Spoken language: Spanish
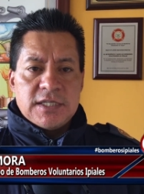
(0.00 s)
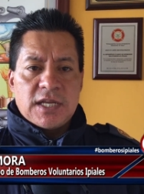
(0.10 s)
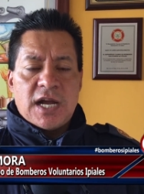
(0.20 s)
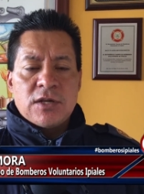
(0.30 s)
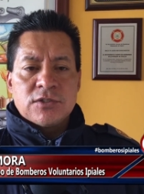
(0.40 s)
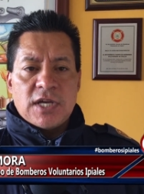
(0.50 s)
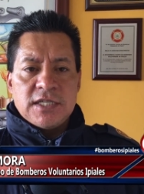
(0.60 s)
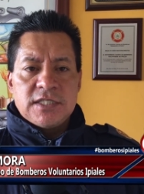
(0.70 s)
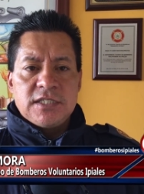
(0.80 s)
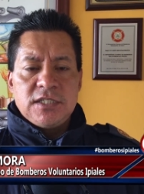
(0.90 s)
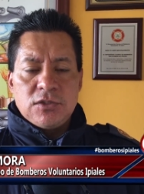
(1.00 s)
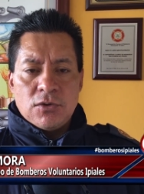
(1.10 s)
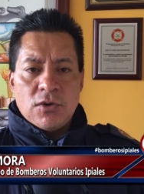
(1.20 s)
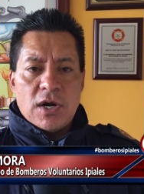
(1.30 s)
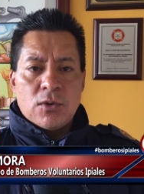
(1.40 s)
cercanos a este
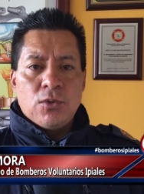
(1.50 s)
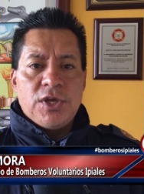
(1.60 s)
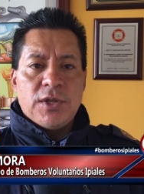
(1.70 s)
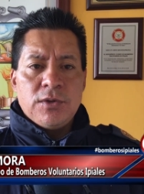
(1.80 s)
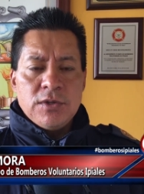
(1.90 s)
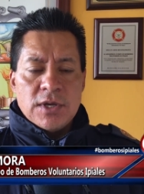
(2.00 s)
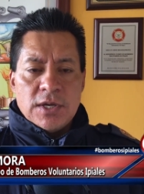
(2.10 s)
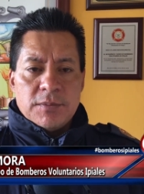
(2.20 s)
sitio acudieron